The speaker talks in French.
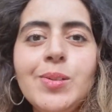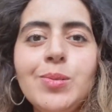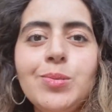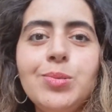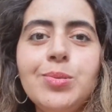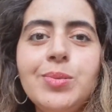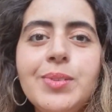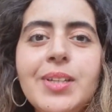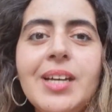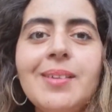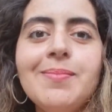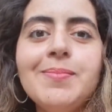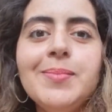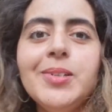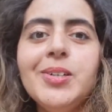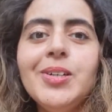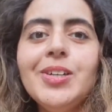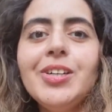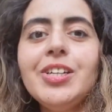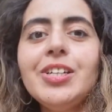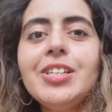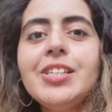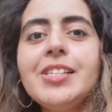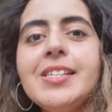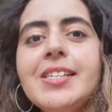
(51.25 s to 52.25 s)
tout
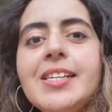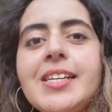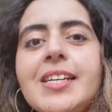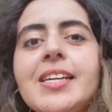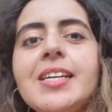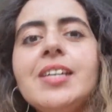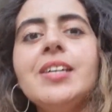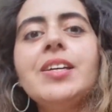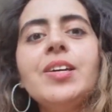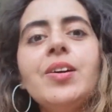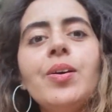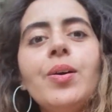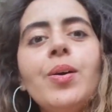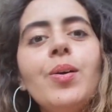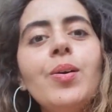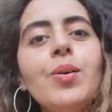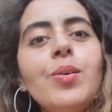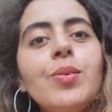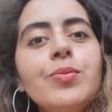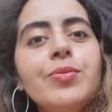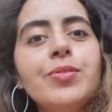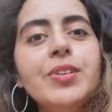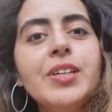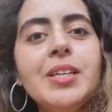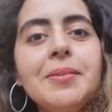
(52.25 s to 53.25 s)
d'abord, j'ai
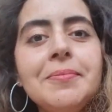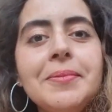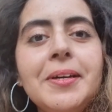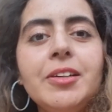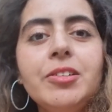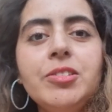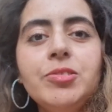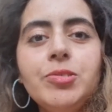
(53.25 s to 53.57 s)
envoyé ma